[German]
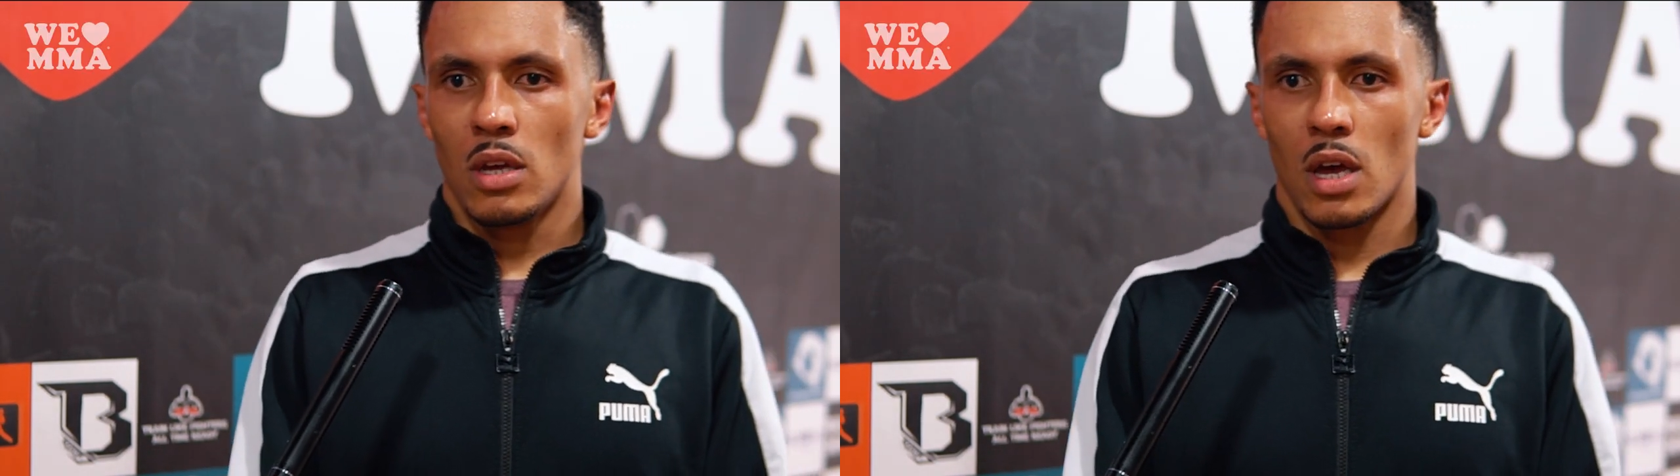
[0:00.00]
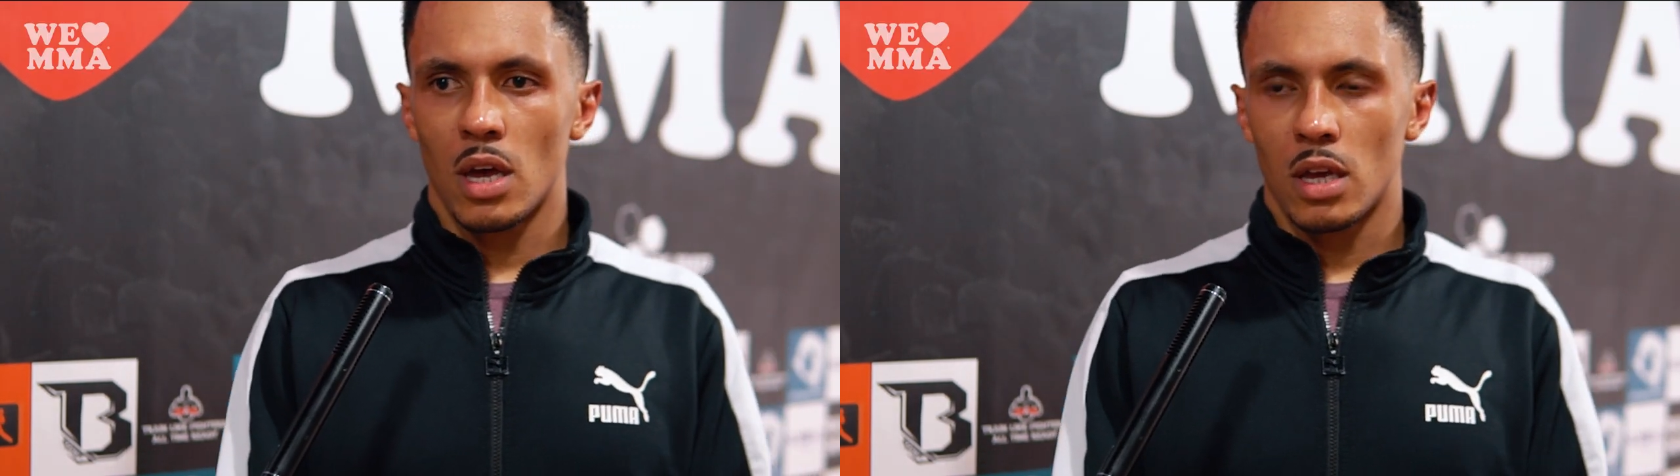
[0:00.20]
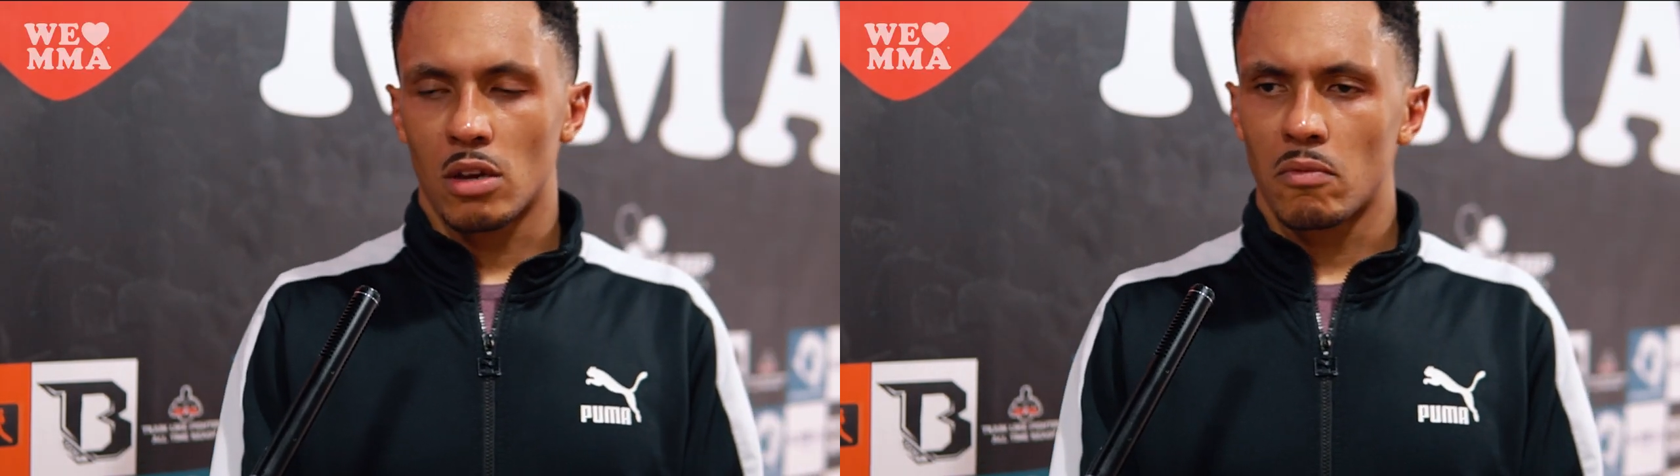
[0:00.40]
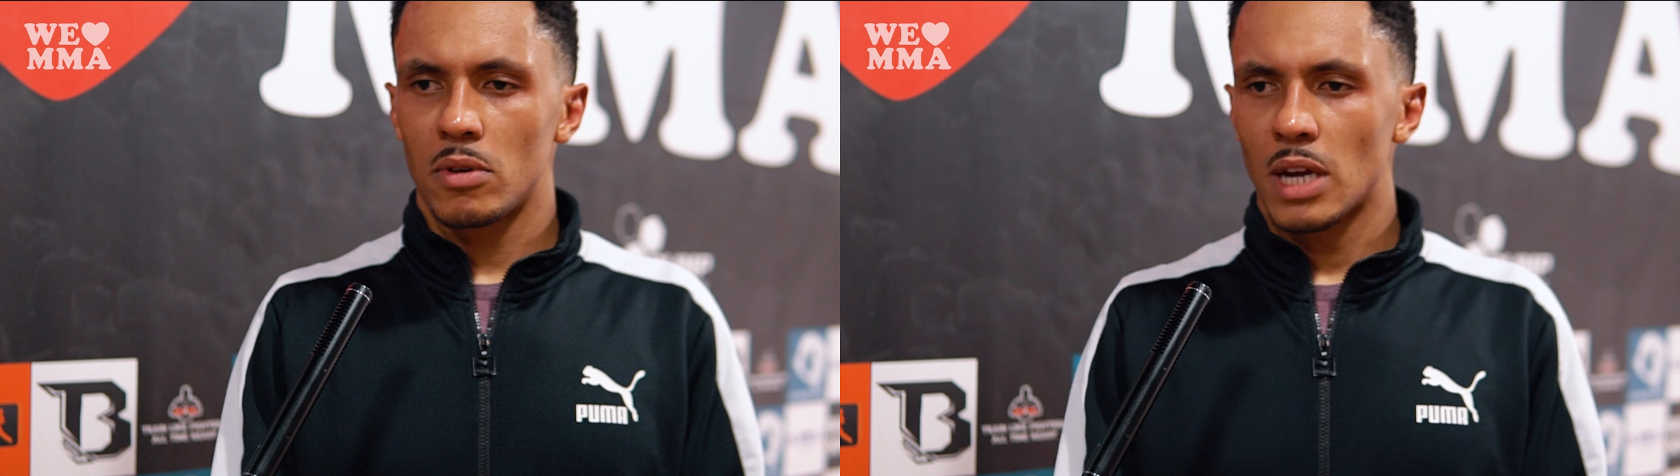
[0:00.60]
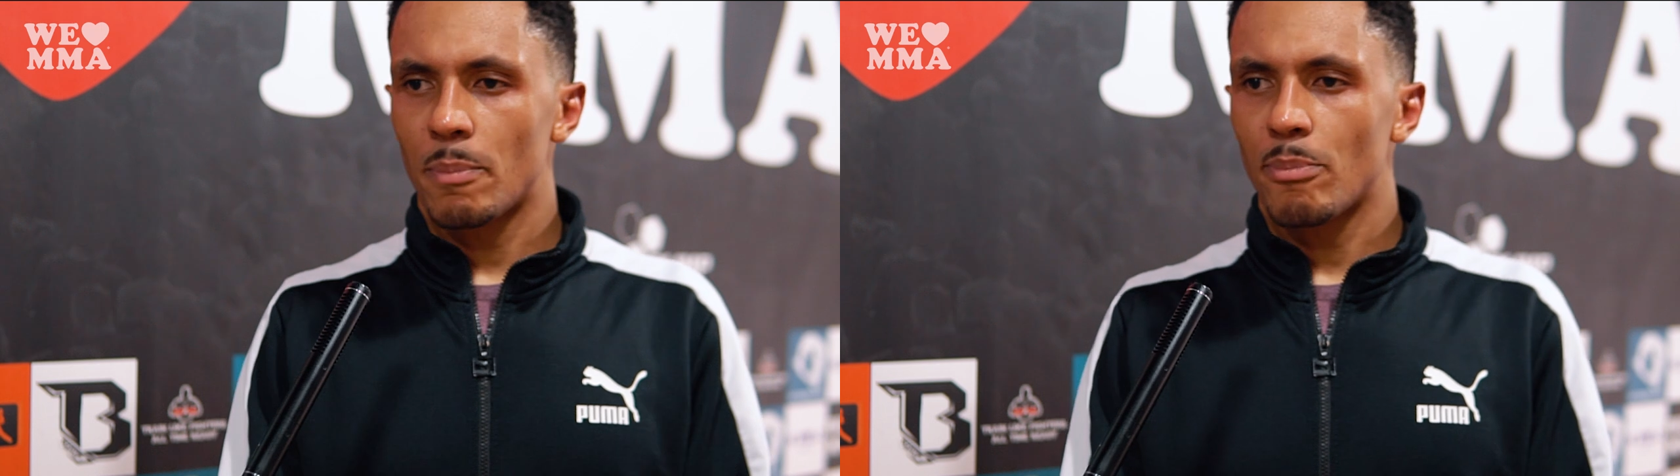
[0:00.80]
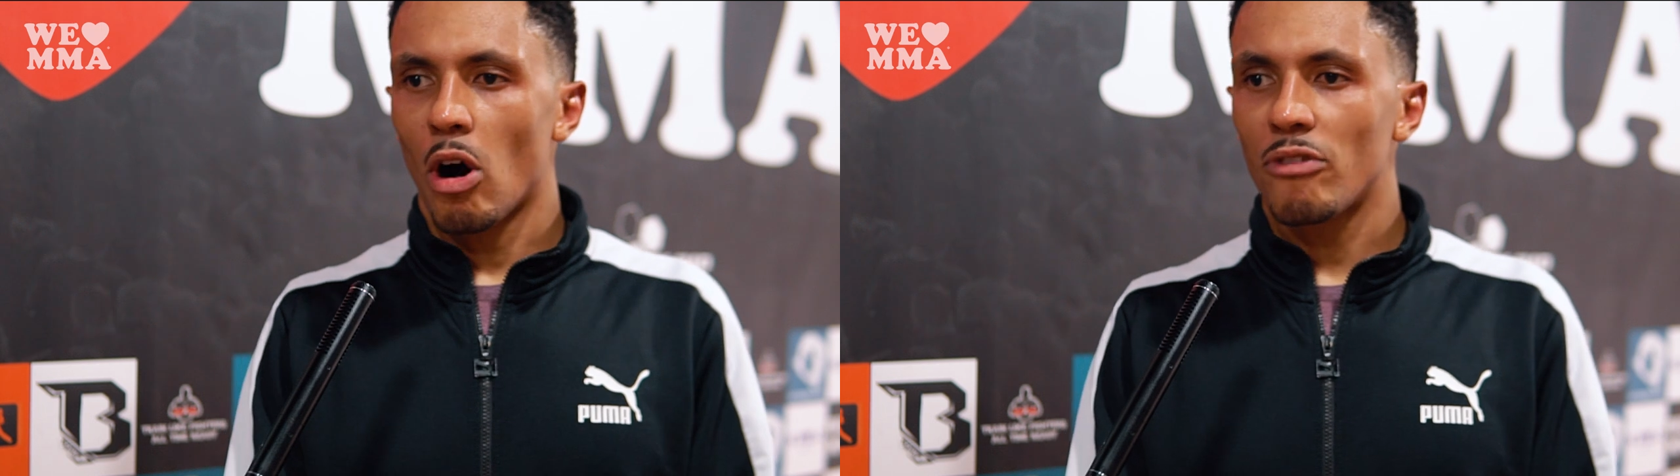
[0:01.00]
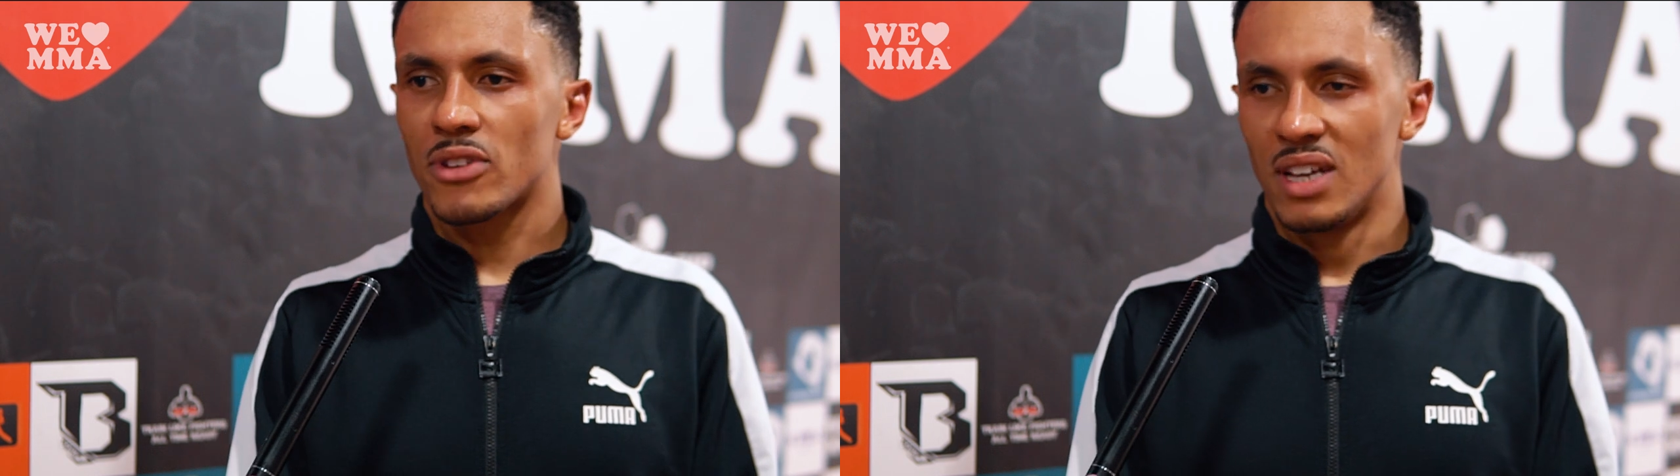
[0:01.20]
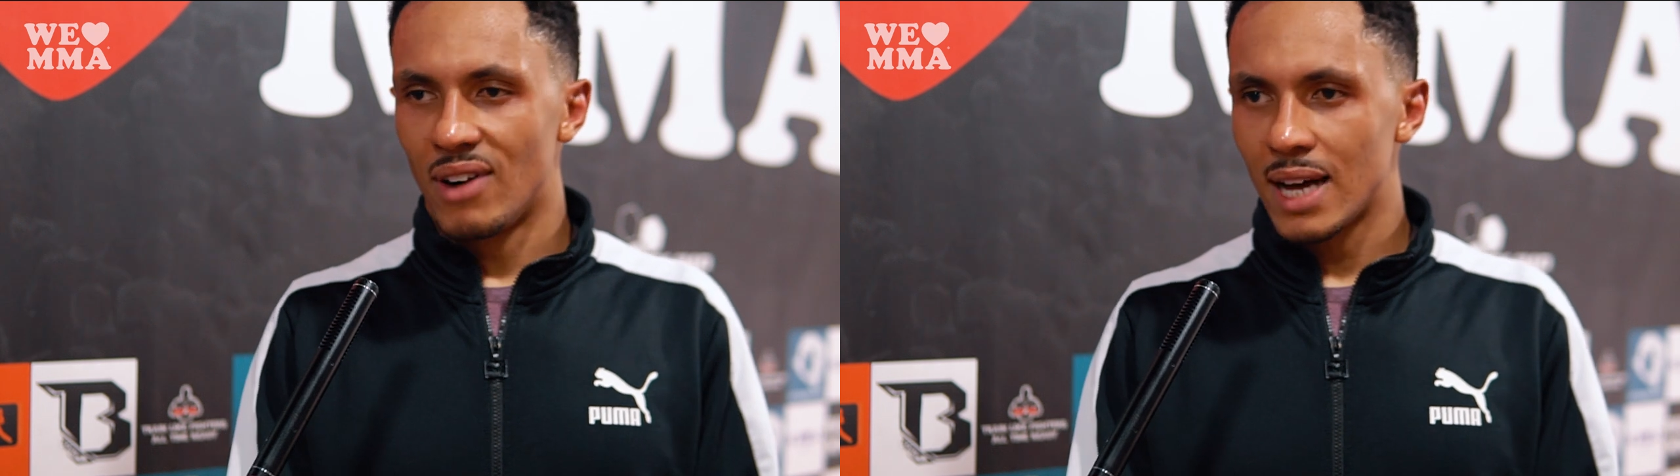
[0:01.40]
Äh, ich, ich habe
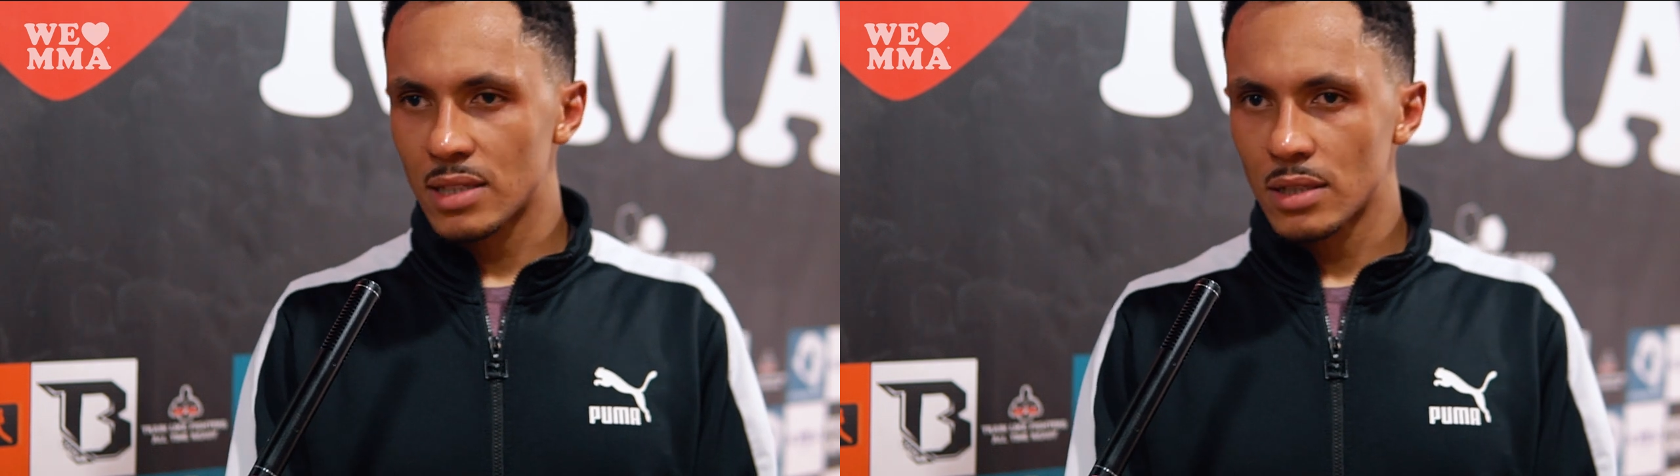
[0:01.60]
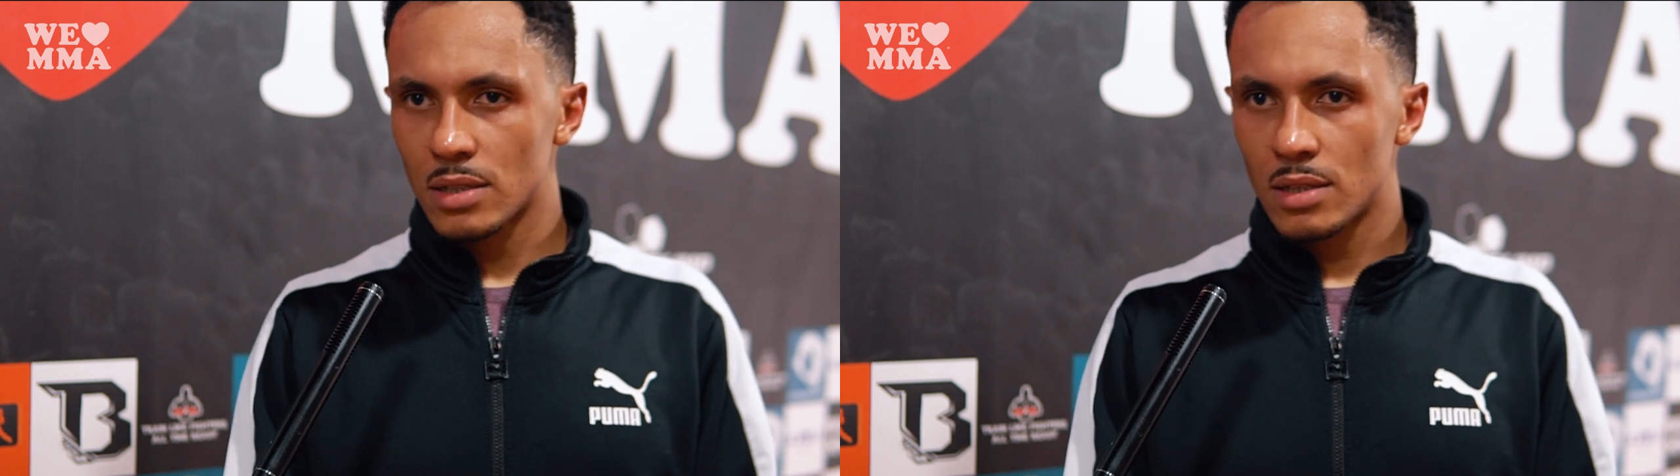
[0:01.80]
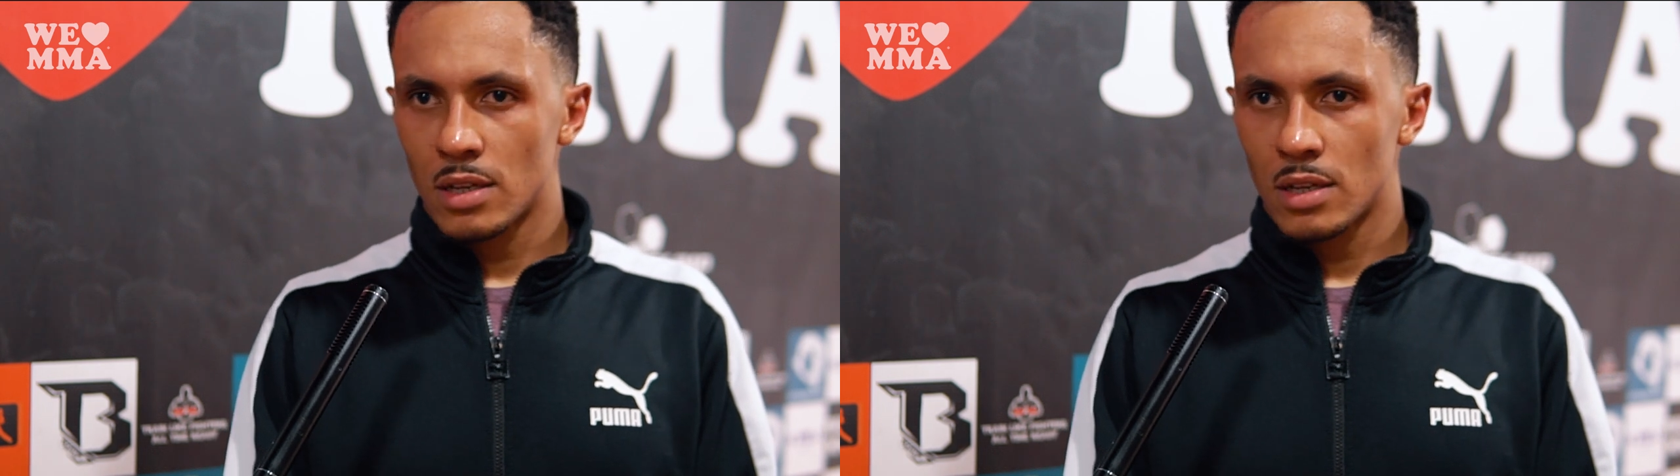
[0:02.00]
oft gewartet